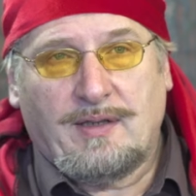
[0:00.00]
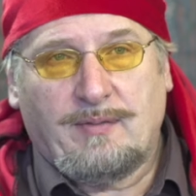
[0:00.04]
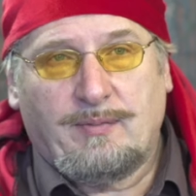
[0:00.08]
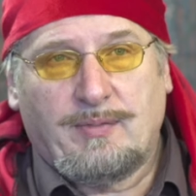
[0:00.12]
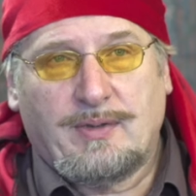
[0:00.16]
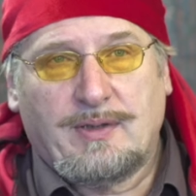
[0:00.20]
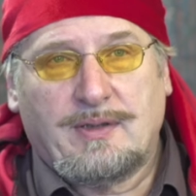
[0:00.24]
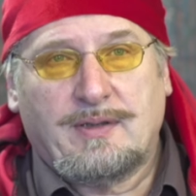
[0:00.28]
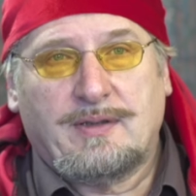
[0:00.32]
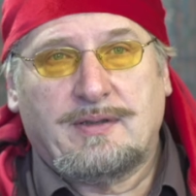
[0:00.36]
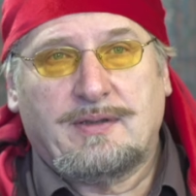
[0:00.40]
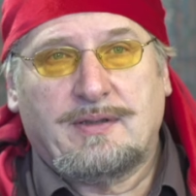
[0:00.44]

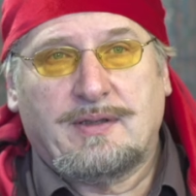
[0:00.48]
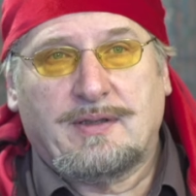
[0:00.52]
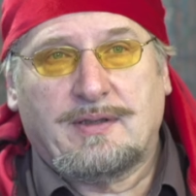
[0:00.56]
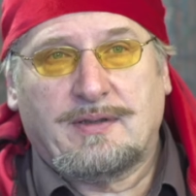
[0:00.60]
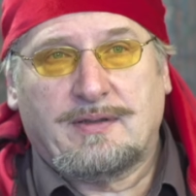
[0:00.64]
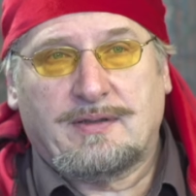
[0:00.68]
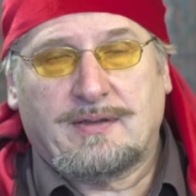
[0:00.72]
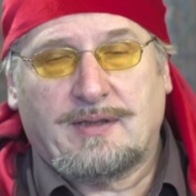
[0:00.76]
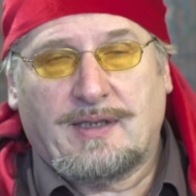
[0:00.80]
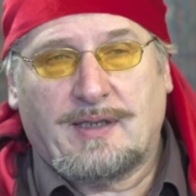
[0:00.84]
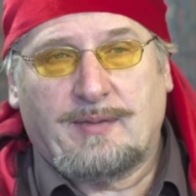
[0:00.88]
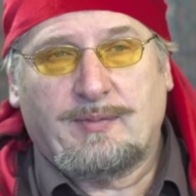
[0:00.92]
было дело
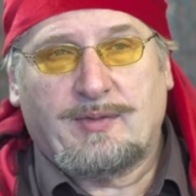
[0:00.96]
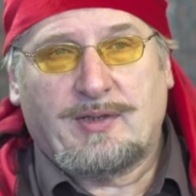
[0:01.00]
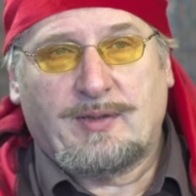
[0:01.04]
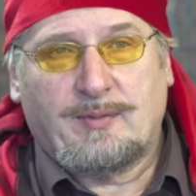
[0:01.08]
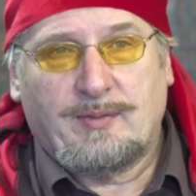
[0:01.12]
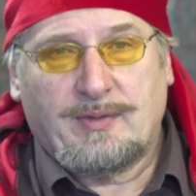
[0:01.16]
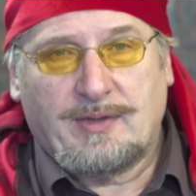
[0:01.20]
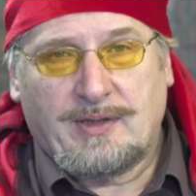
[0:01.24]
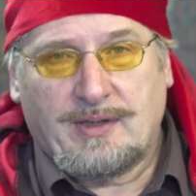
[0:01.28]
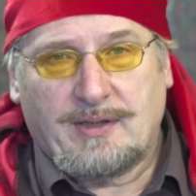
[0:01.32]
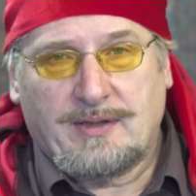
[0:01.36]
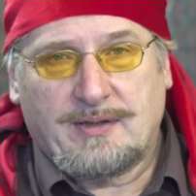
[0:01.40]
с
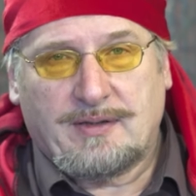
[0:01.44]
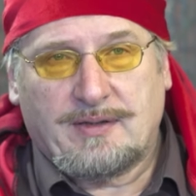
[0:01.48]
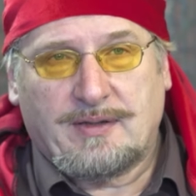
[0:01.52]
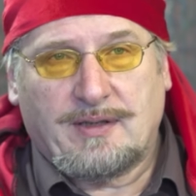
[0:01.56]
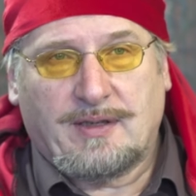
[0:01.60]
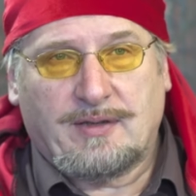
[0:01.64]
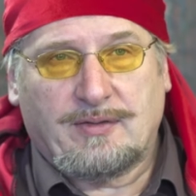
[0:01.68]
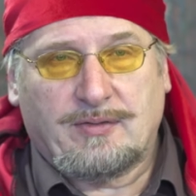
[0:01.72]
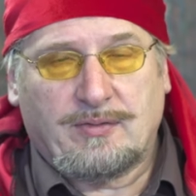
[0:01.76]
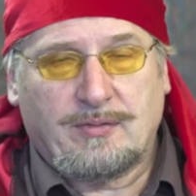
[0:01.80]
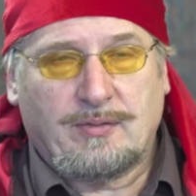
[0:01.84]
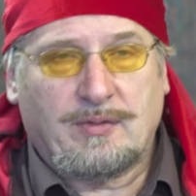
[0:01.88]
камерами 30
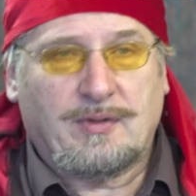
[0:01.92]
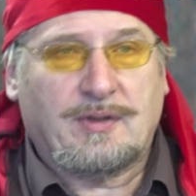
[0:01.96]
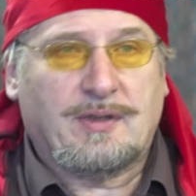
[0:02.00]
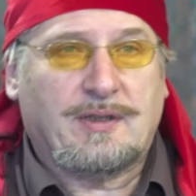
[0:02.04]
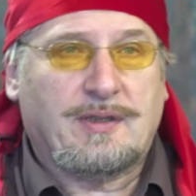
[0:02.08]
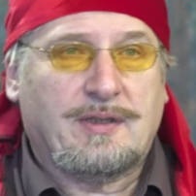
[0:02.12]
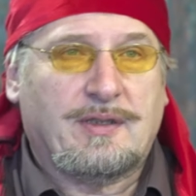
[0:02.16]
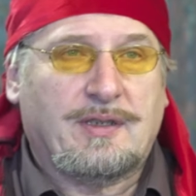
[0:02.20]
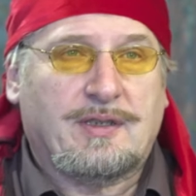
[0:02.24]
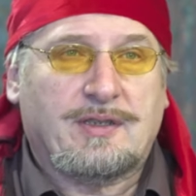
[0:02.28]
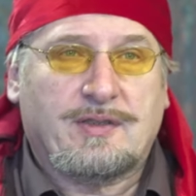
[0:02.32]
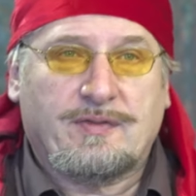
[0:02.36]
на 40,
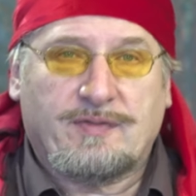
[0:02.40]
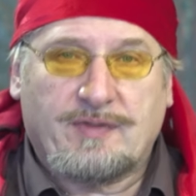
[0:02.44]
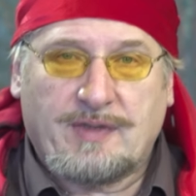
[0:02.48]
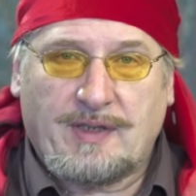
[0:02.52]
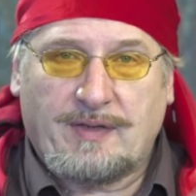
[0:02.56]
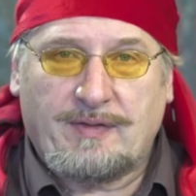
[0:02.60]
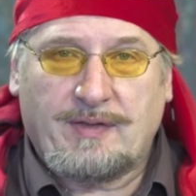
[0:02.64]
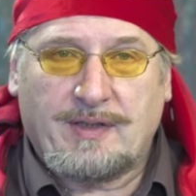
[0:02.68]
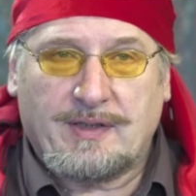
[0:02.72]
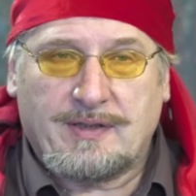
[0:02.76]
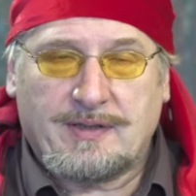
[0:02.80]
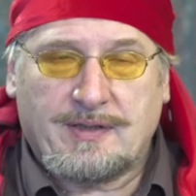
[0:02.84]
и даже в
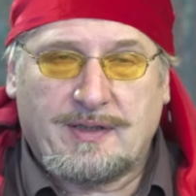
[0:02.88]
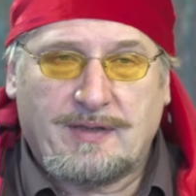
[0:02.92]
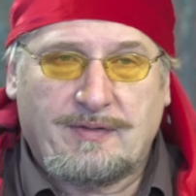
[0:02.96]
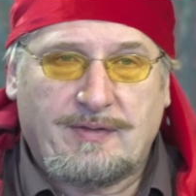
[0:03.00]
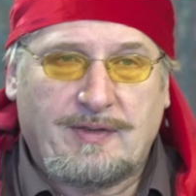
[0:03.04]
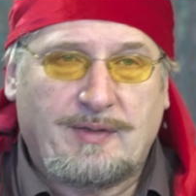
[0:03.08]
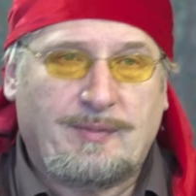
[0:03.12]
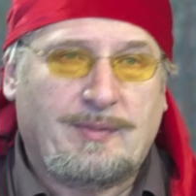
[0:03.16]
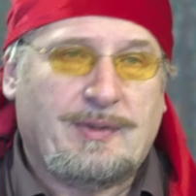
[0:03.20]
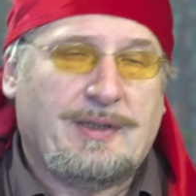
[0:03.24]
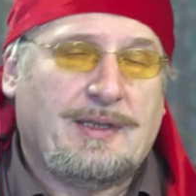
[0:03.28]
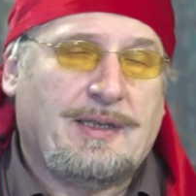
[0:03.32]
советские
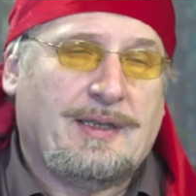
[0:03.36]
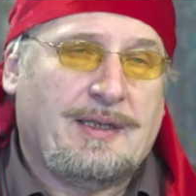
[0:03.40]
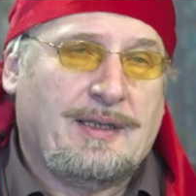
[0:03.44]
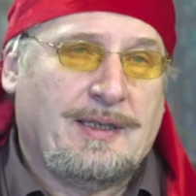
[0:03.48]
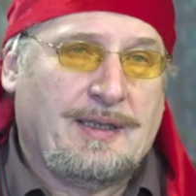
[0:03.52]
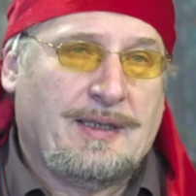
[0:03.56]
времена